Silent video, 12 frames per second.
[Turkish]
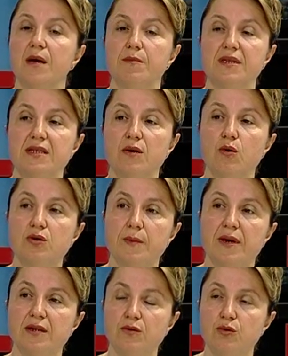bize o
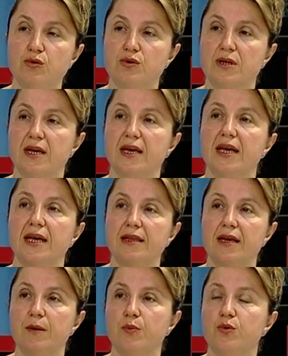zaman diyoruz ki
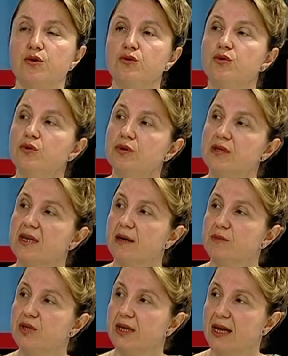ne yapıyoruz? 100
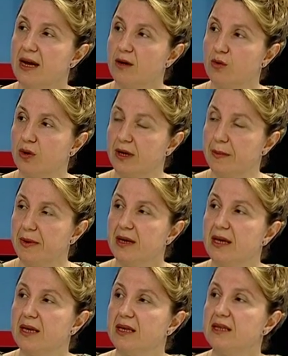gram şeker yükleme
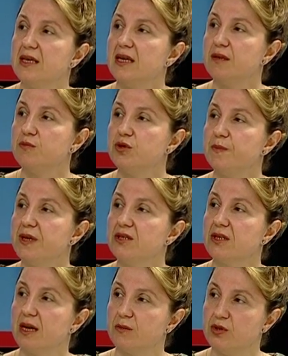ya da 75
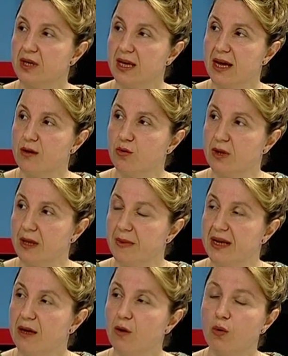gram şeker
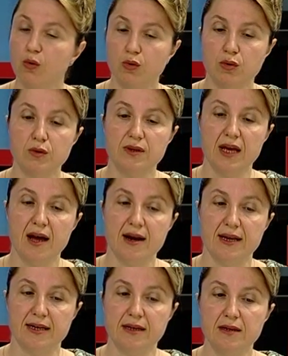yüklemeyle o
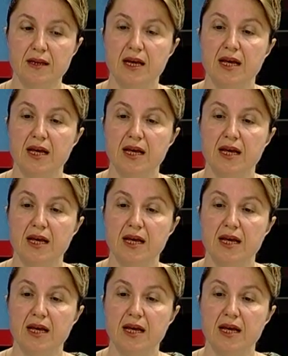değerlerin